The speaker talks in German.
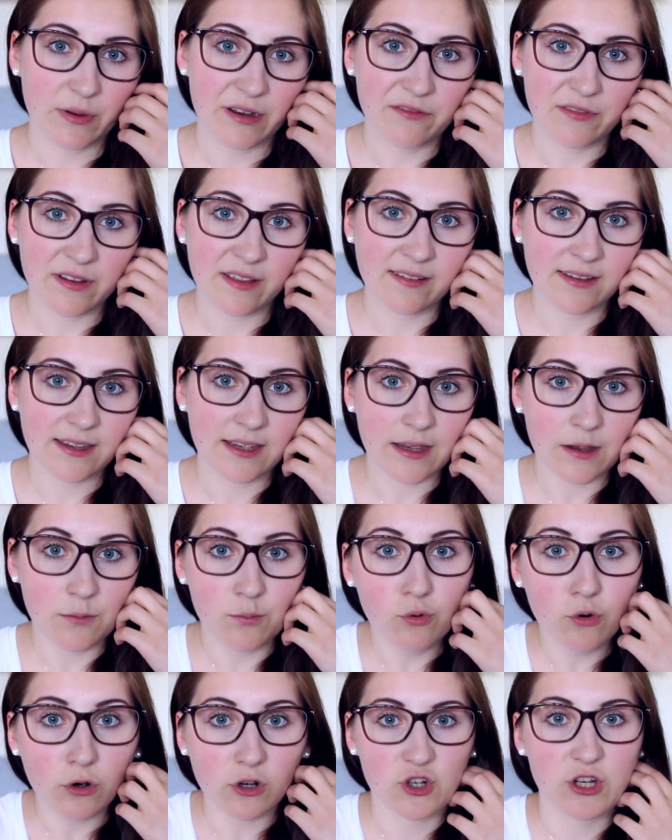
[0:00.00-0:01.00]
bin, wie sie im
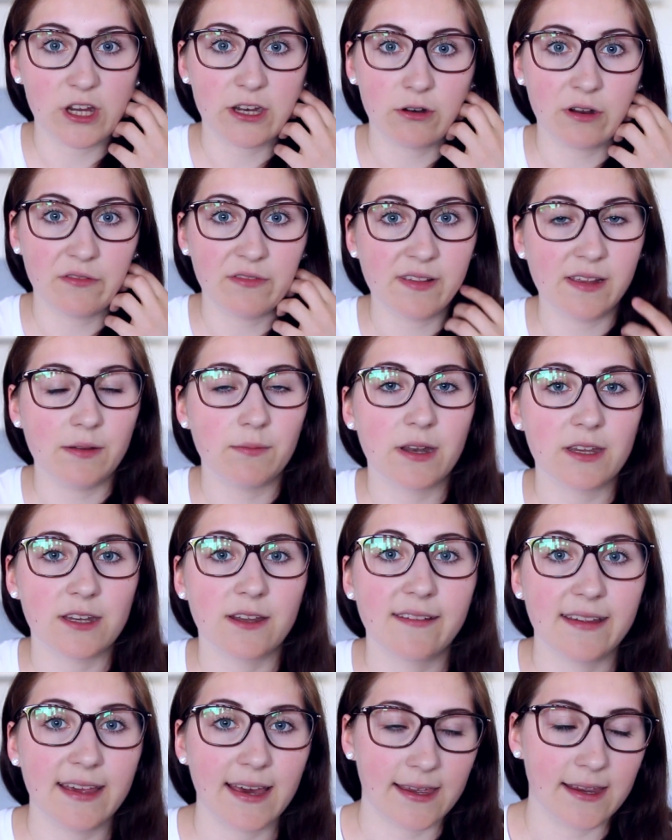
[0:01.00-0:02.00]
Buche steht oder wie sie in
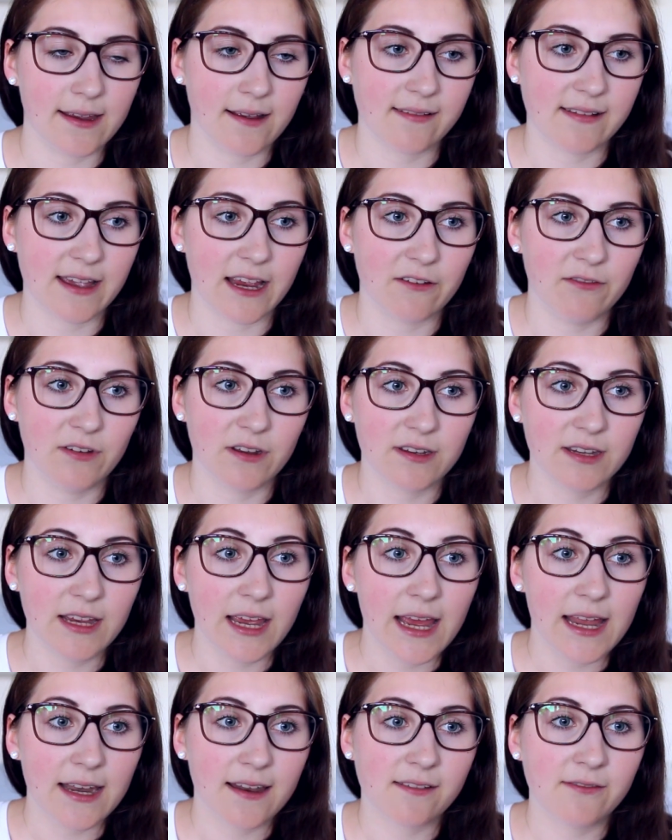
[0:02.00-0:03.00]
manchen Serien gezeigt wird.
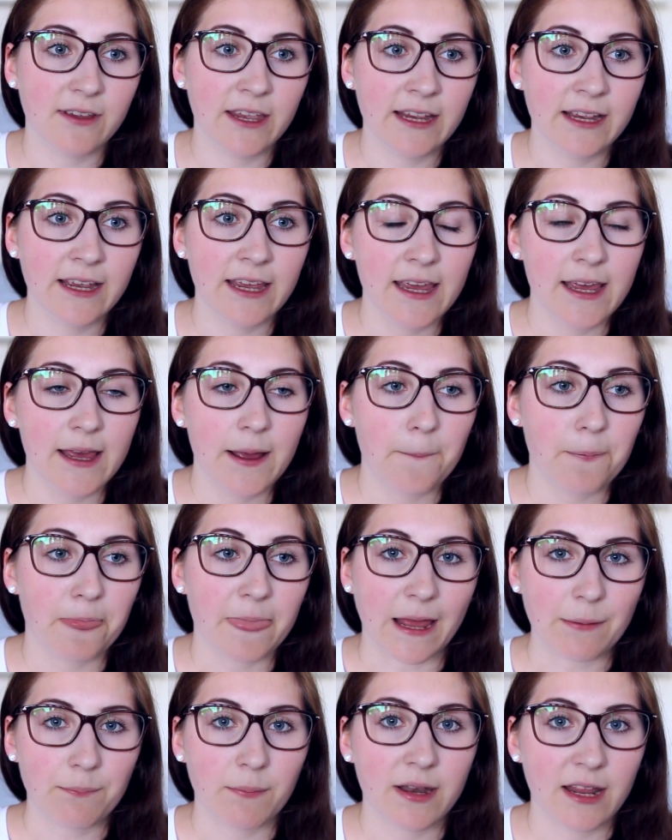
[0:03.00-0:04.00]
Deswegen
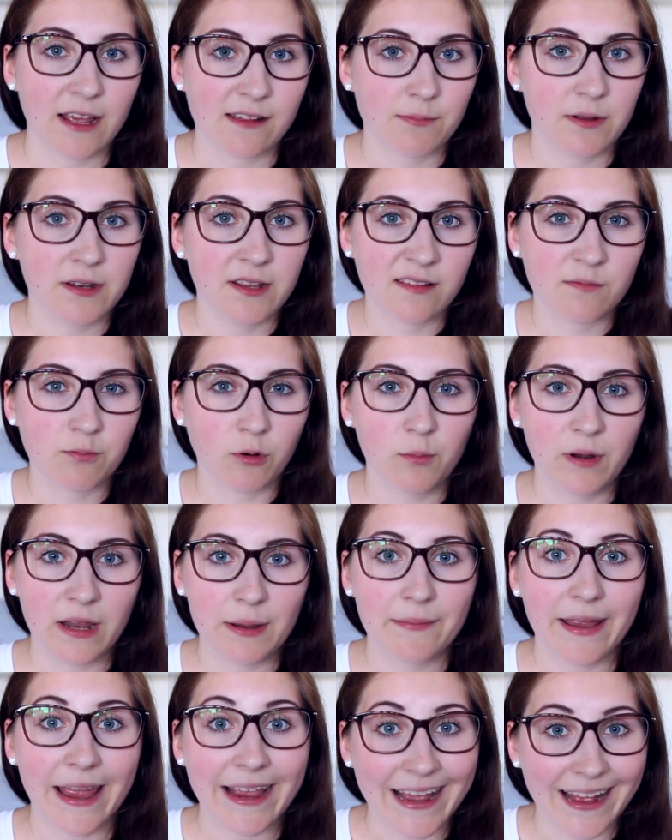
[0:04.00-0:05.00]
hat man erstmal dieses
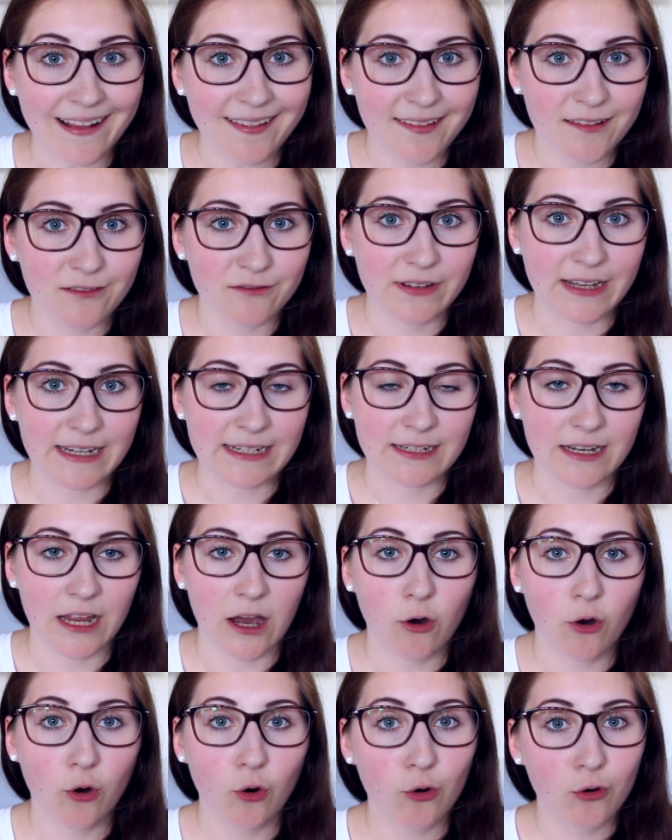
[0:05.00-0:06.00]
Problem, erkannt zu werden,
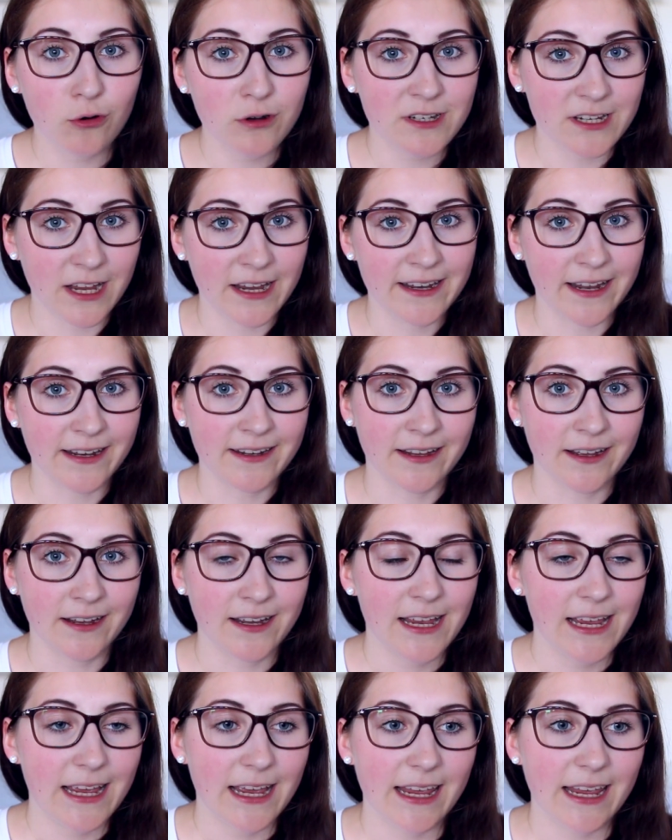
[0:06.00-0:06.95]
auch untereinander.